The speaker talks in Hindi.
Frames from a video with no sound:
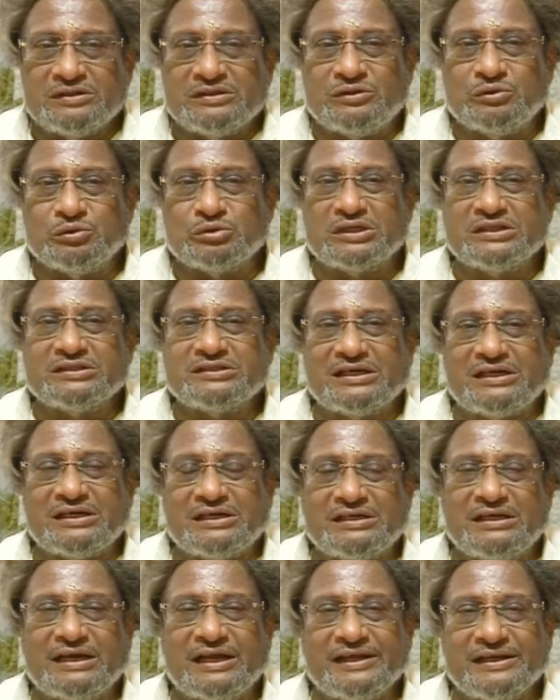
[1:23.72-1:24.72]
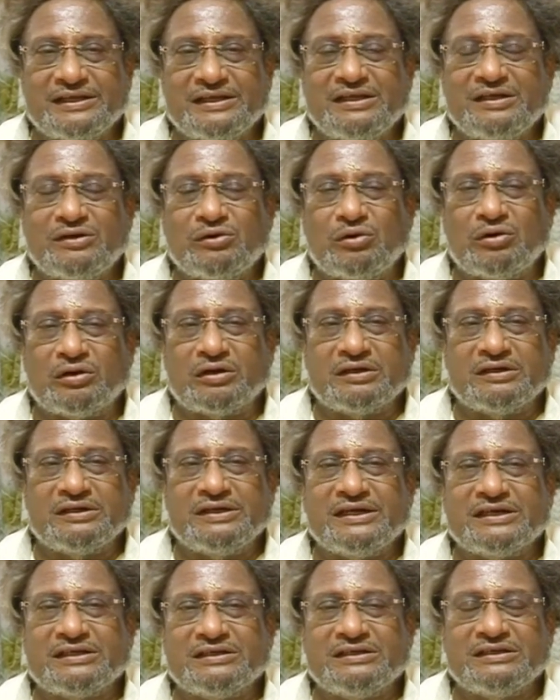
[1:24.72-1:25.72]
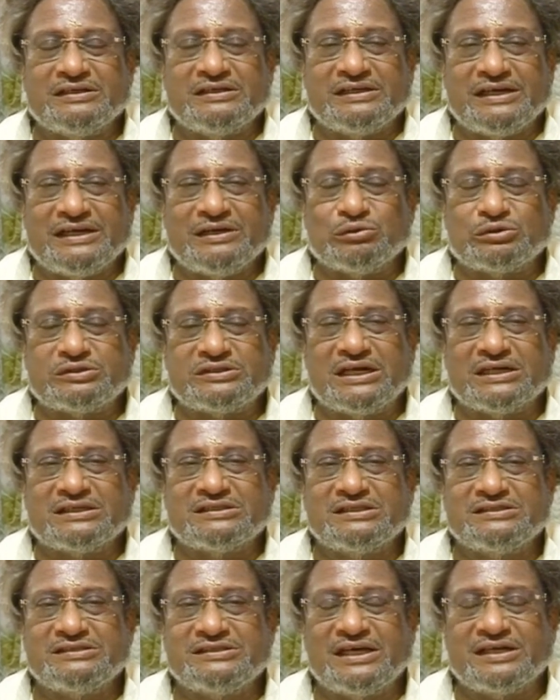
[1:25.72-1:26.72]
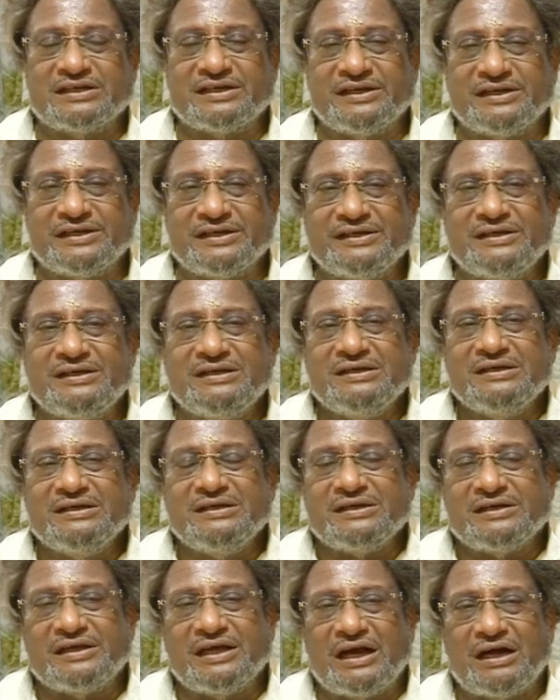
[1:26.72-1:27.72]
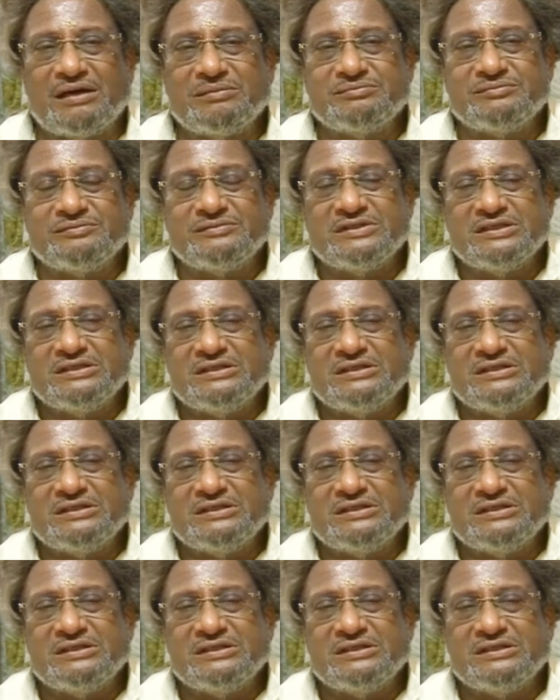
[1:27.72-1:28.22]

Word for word: नूतनता लाएगी और एक नए उत्साह का संचार करेगी कि हम